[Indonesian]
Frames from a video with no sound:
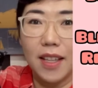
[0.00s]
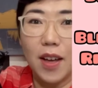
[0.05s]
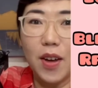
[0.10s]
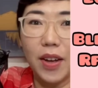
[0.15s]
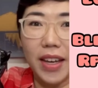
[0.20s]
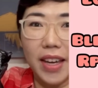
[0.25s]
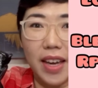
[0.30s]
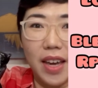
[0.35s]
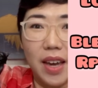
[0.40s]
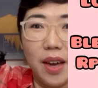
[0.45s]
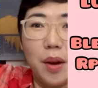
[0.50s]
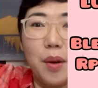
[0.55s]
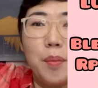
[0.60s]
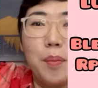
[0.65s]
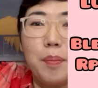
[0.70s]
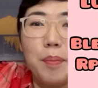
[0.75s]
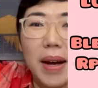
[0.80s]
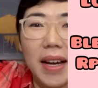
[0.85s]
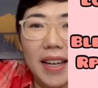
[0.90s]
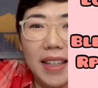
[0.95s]
Oke,
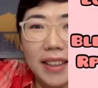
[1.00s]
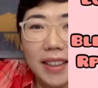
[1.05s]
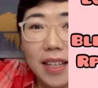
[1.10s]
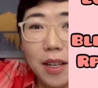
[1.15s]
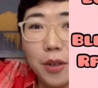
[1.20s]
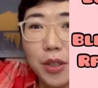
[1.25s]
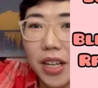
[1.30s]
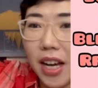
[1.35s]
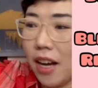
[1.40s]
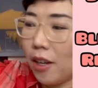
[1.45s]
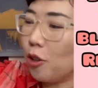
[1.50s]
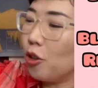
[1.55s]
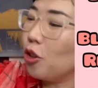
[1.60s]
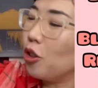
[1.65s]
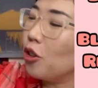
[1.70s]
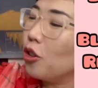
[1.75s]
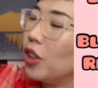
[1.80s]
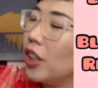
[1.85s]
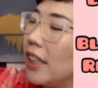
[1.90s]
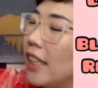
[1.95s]
paketnya udah
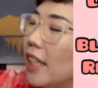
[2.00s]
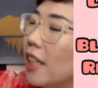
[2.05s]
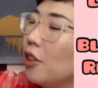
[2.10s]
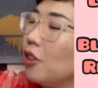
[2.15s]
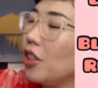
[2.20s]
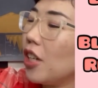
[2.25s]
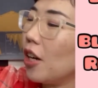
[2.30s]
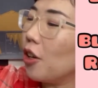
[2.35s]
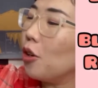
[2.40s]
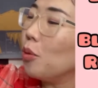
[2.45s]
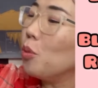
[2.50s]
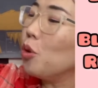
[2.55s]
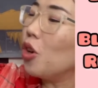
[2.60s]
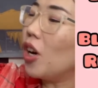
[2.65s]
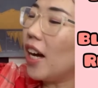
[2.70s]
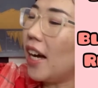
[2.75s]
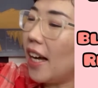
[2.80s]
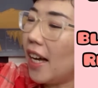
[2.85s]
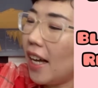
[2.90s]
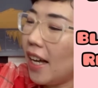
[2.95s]
aku gunting, udah aku
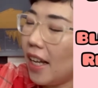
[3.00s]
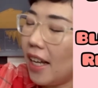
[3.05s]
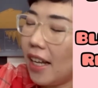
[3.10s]
buka.